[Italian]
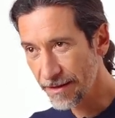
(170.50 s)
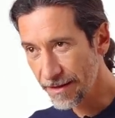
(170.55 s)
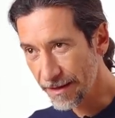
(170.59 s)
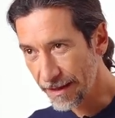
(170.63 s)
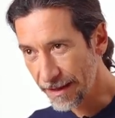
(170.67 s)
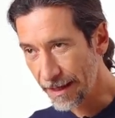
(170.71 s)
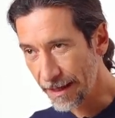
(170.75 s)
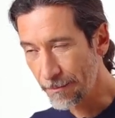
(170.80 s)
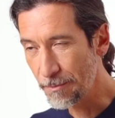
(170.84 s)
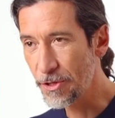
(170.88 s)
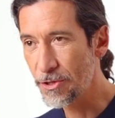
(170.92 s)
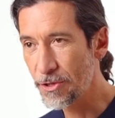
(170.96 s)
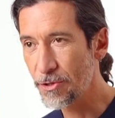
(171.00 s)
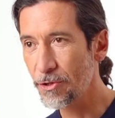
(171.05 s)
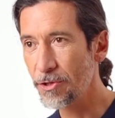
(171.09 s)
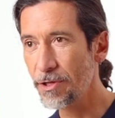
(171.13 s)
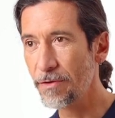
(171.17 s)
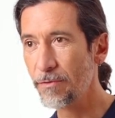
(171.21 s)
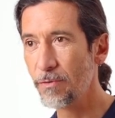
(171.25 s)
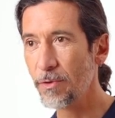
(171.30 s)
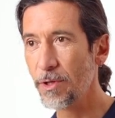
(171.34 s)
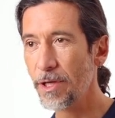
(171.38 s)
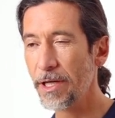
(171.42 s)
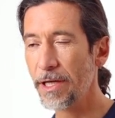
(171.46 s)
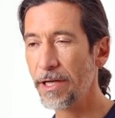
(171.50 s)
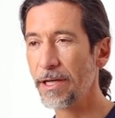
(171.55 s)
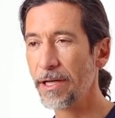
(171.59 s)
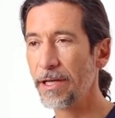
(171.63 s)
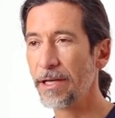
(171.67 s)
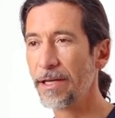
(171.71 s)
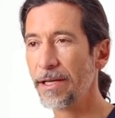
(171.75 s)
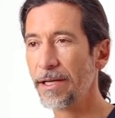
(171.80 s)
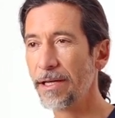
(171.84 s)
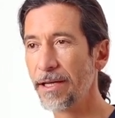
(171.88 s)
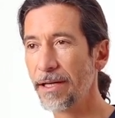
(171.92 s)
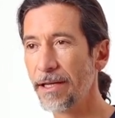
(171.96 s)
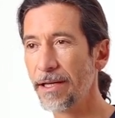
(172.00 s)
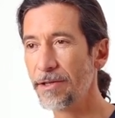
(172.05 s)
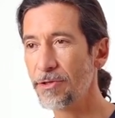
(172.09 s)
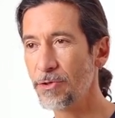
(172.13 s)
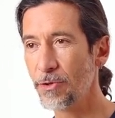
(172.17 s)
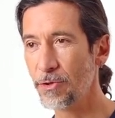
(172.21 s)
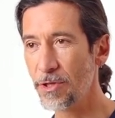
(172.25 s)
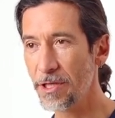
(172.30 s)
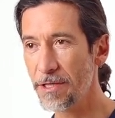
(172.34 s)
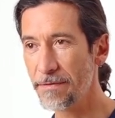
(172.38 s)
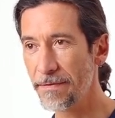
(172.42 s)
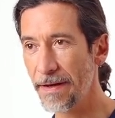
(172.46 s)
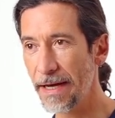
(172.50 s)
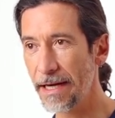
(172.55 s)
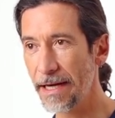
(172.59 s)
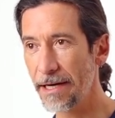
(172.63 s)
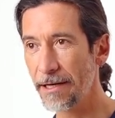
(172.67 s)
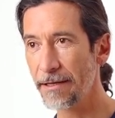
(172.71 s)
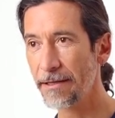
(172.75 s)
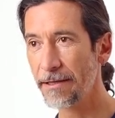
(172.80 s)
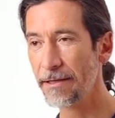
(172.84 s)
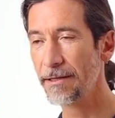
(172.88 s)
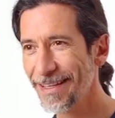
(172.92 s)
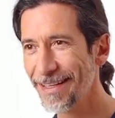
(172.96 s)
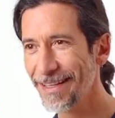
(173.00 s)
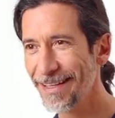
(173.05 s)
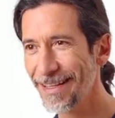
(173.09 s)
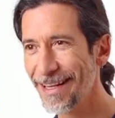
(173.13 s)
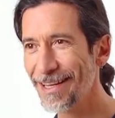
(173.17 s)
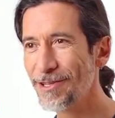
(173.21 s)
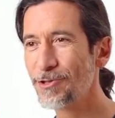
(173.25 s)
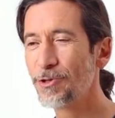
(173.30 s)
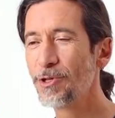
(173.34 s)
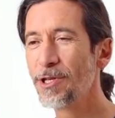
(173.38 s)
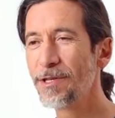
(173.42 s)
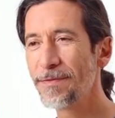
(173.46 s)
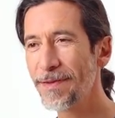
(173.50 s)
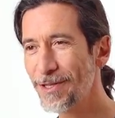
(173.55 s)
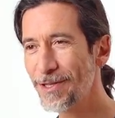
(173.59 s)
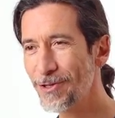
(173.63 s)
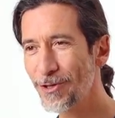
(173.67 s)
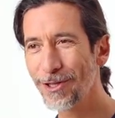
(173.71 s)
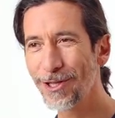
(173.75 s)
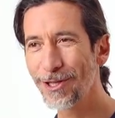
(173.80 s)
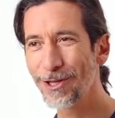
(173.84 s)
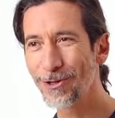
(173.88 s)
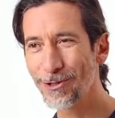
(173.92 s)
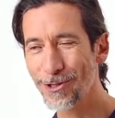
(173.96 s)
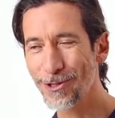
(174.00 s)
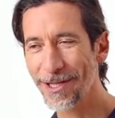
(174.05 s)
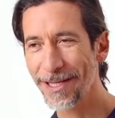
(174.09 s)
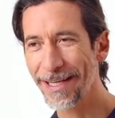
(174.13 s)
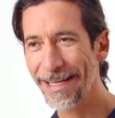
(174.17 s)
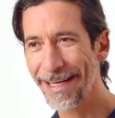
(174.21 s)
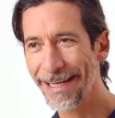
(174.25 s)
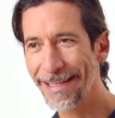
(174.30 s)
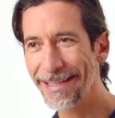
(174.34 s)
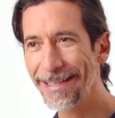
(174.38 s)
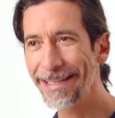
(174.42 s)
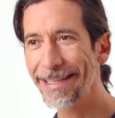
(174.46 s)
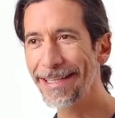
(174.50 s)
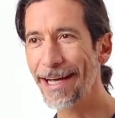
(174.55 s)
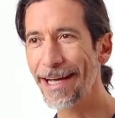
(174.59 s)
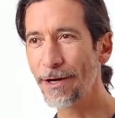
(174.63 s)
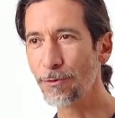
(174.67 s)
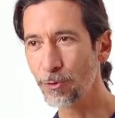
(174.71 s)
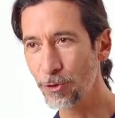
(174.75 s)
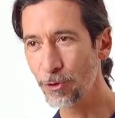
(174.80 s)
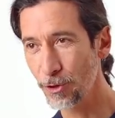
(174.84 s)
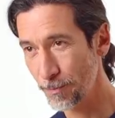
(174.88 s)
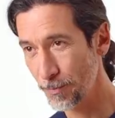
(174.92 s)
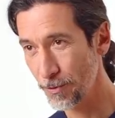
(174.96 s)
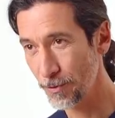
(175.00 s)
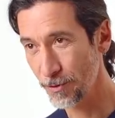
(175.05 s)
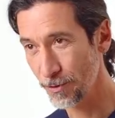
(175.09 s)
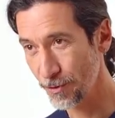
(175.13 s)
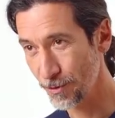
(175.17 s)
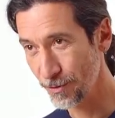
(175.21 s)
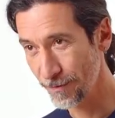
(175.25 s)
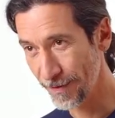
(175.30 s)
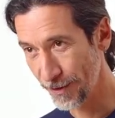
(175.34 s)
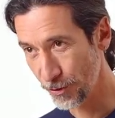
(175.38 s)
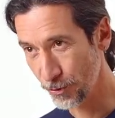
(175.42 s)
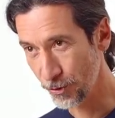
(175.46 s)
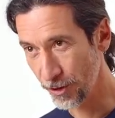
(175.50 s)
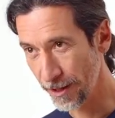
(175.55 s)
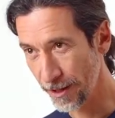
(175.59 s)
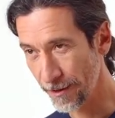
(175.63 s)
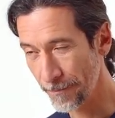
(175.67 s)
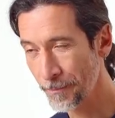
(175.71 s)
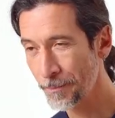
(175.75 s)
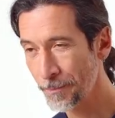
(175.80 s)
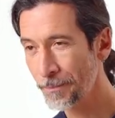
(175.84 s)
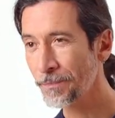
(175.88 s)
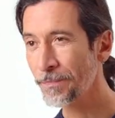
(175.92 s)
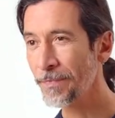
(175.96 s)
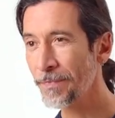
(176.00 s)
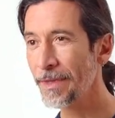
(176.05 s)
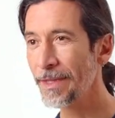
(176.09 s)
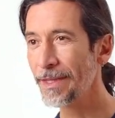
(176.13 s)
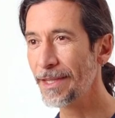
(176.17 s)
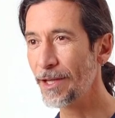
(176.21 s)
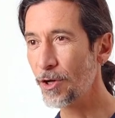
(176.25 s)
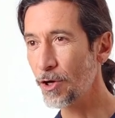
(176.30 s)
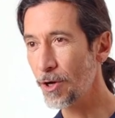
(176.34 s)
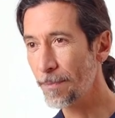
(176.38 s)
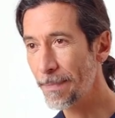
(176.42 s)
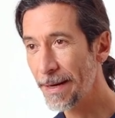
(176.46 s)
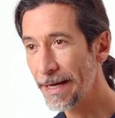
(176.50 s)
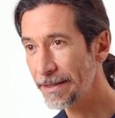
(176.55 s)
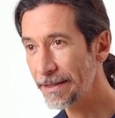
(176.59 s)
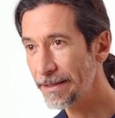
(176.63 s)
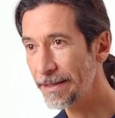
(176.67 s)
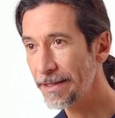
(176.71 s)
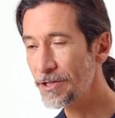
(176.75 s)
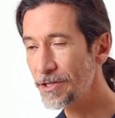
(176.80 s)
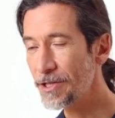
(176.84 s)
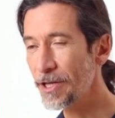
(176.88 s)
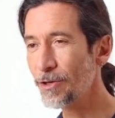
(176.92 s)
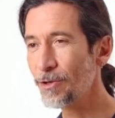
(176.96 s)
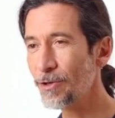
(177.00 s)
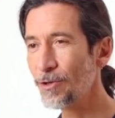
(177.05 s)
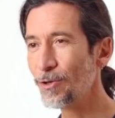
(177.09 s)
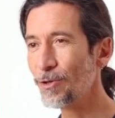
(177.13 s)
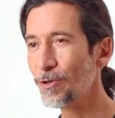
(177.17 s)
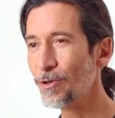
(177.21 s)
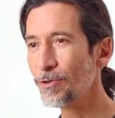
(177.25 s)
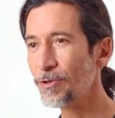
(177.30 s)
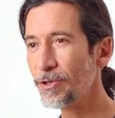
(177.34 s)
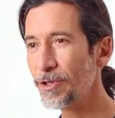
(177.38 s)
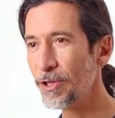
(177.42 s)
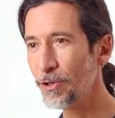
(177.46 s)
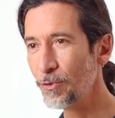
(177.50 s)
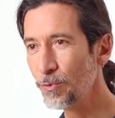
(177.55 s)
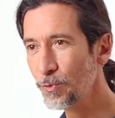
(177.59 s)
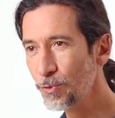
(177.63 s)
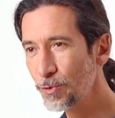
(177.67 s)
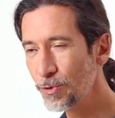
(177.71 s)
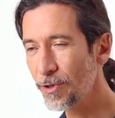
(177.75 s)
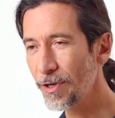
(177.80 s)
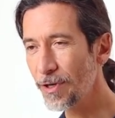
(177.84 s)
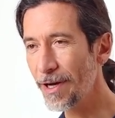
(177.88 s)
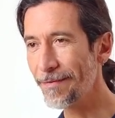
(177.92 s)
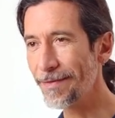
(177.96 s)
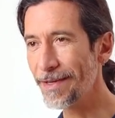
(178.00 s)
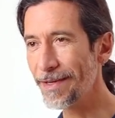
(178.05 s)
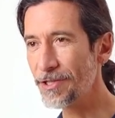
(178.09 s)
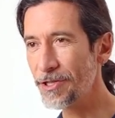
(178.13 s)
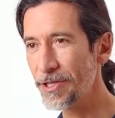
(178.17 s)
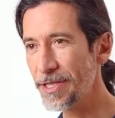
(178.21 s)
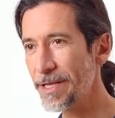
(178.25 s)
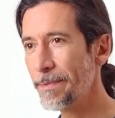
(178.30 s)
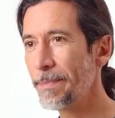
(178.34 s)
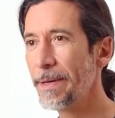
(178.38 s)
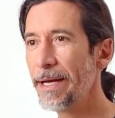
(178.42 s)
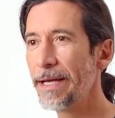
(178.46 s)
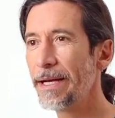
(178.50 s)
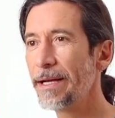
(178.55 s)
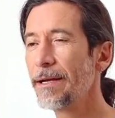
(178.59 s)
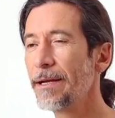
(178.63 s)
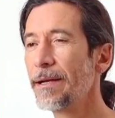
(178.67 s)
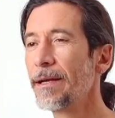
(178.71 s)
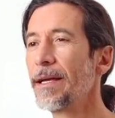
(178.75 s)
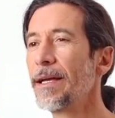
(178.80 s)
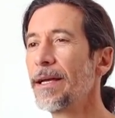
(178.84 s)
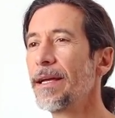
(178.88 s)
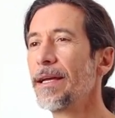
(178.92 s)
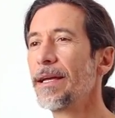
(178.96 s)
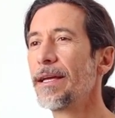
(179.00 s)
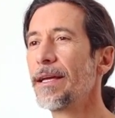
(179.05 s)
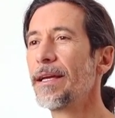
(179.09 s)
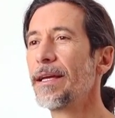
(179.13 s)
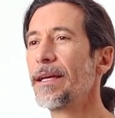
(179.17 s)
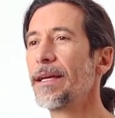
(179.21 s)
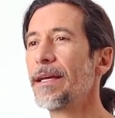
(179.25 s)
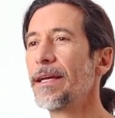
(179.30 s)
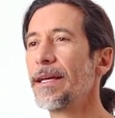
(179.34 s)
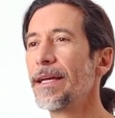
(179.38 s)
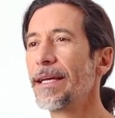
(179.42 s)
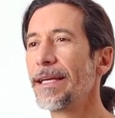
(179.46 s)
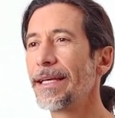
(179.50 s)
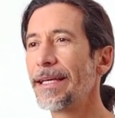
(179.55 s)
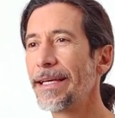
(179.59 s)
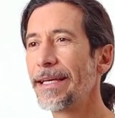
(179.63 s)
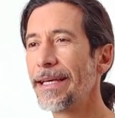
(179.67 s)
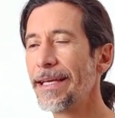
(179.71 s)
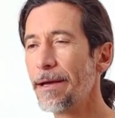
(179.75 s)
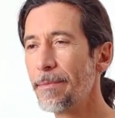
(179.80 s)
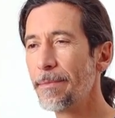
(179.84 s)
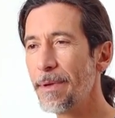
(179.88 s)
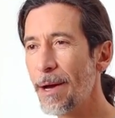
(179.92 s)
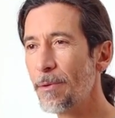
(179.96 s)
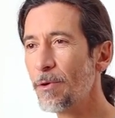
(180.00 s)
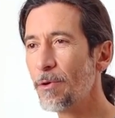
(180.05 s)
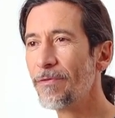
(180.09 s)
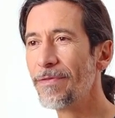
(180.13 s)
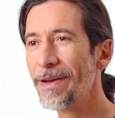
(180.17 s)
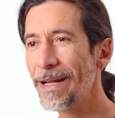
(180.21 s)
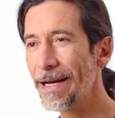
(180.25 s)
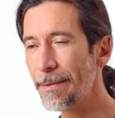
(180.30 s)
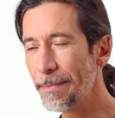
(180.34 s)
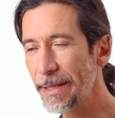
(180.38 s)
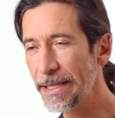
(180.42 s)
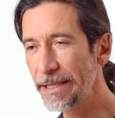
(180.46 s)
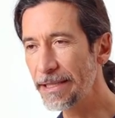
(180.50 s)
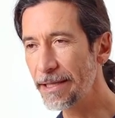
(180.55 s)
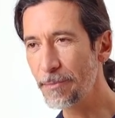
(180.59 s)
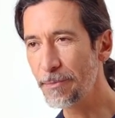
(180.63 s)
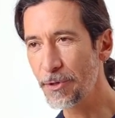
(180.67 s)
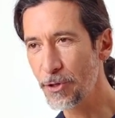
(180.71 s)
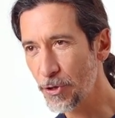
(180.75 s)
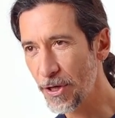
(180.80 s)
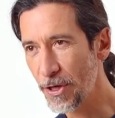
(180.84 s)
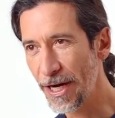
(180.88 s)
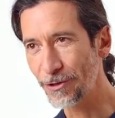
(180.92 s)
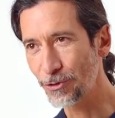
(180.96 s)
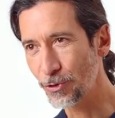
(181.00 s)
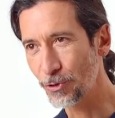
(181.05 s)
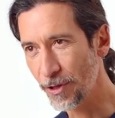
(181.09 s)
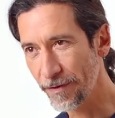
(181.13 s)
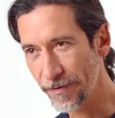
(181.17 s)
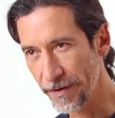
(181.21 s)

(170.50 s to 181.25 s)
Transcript: che bisogni vuole soddisfare. La soddisfazione dei nostri clienti ha un doppio valore. Da una parte ci hanno tenuto a farci sapere che gli abbiamo veramente migliorato la